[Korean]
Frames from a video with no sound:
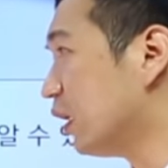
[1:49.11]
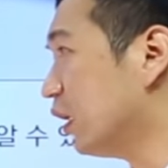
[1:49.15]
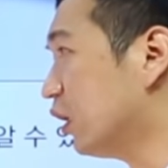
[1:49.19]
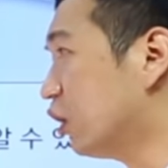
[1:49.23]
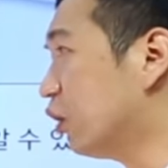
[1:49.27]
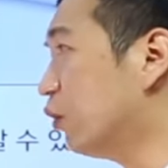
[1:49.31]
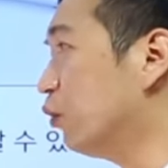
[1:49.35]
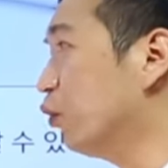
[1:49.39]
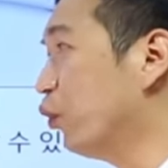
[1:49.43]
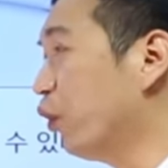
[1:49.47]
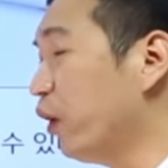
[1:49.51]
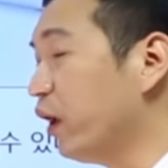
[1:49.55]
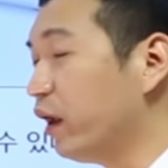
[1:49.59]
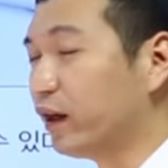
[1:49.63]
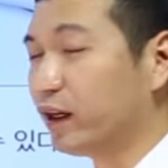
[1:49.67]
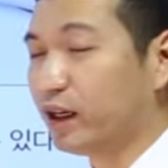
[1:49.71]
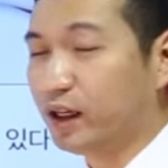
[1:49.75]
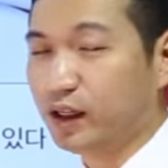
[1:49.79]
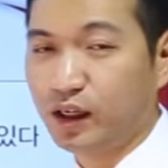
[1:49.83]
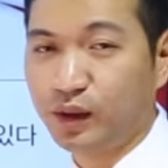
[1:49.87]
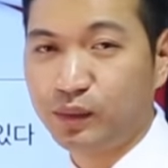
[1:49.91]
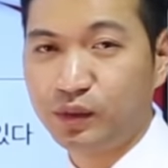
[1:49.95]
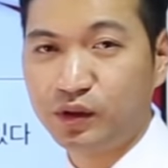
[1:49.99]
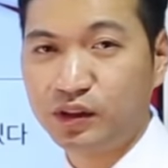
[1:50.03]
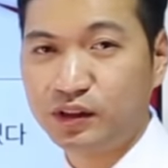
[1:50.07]
그럼 왜
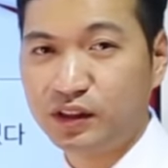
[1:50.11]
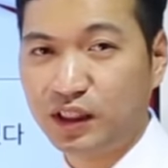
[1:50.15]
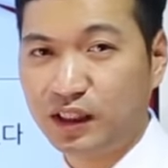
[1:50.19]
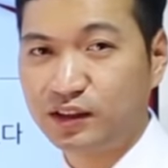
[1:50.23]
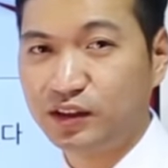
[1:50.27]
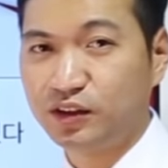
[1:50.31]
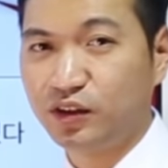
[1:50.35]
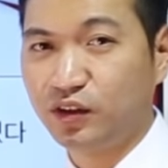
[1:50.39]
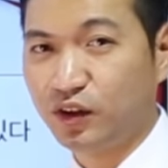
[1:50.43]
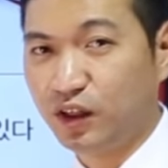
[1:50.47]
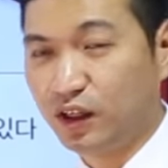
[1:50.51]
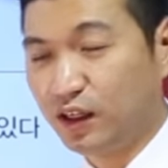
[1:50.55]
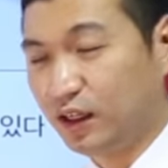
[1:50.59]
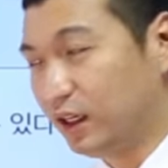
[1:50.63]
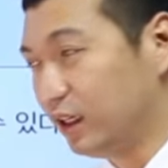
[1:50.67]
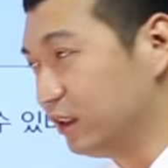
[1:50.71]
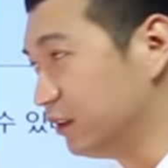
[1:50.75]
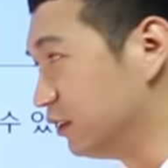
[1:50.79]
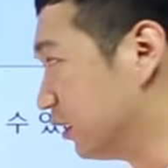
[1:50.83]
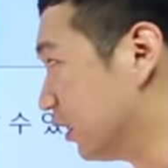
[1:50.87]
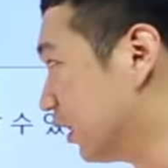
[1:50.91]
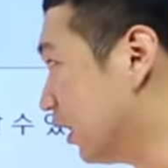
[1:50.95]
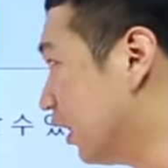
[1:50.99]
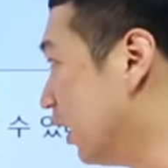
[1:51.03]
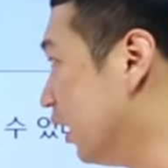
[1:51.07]
가계부를 작성해야
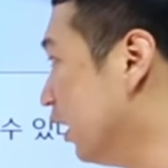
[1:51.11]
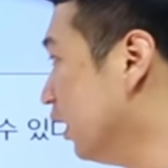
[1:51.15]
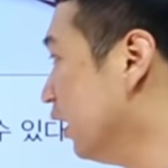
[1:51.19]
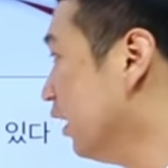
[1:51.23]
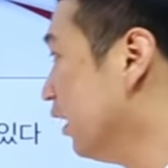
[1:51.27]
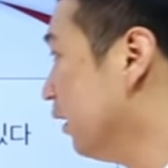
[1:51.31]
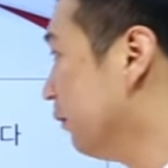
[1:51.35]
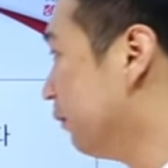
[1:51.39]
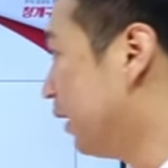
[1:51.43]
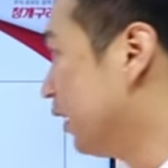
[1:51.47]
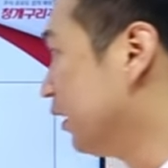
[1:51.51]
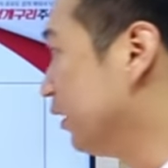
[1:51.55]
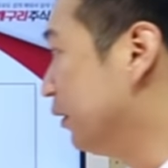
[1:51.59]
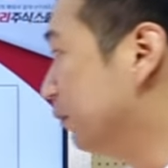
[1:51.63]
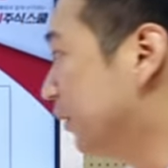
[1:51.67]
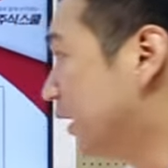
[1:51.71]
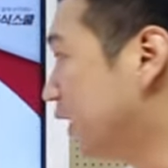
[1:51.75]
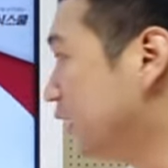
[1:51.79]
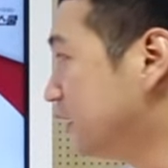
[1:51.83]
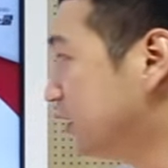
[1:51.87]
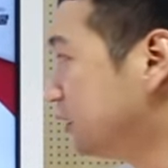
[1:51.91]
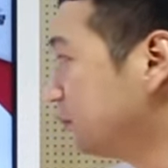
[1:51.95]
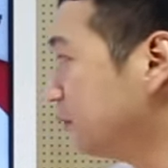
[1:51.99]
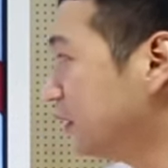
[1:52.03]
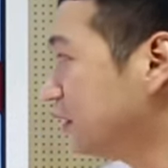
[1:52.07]
하는가? 방금
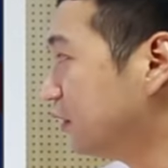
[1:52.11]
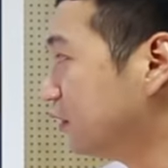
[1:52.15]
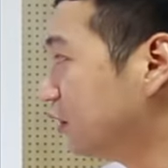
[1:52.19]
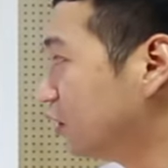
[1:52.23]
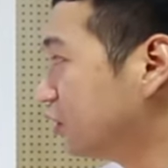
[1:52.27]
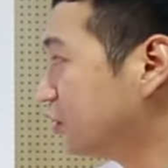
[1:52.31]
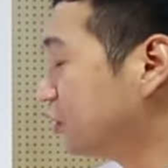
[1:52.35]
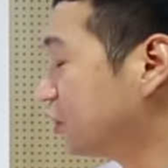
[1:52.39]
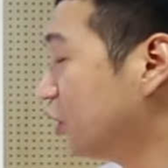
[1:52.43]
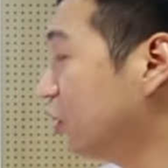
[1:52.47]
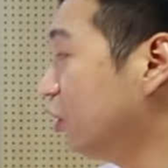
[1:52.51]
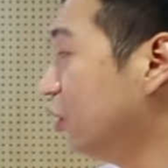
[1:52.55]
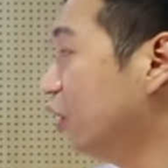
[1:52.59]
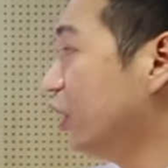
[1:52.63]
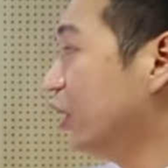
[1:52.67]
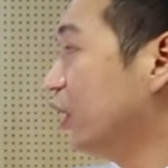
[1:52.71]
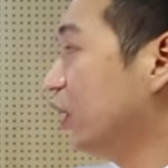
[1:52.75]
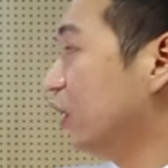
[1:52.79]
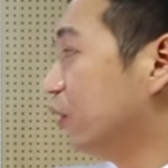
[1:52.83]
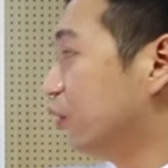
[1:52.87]
말씀해 드렸죠.